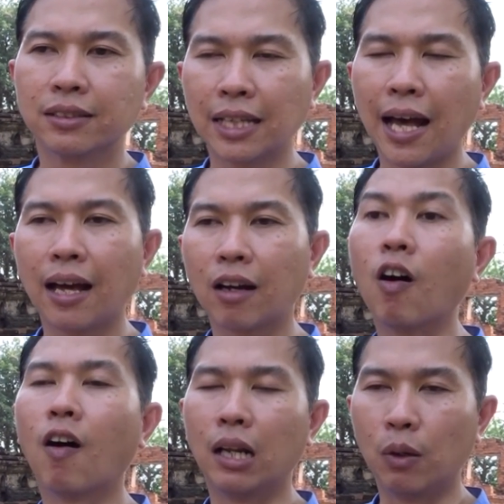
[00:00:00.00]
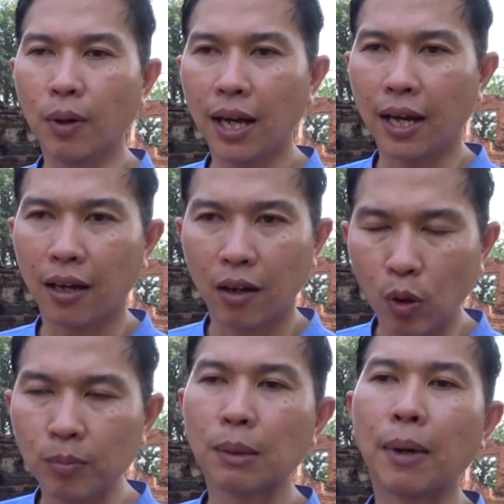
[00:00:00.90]
สร้างก่อนหรือว่าร่
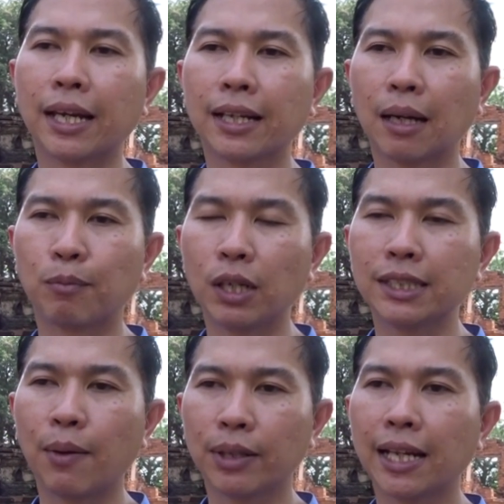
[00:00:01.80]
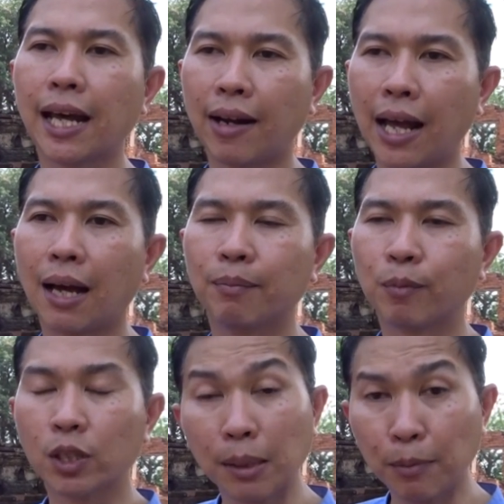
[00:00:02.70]
วมสมัยกันกับวัดชัยวัฒนารามเพ
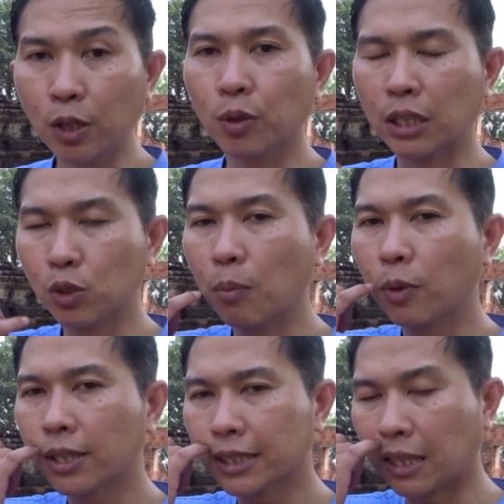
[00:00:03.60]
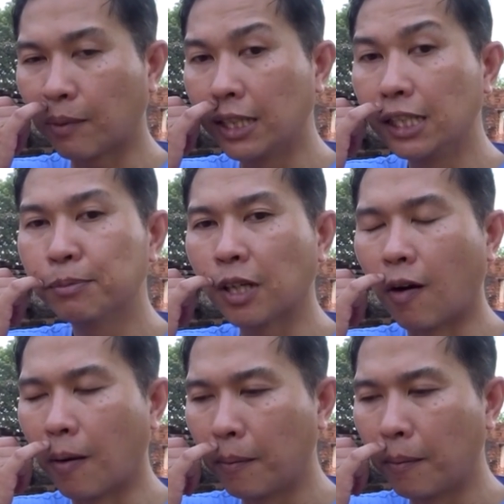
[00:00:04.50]
ราะฉะนั้นมันก็อยู่ในช่วงพุทธศตวรรษที่ ยี่สิบสอง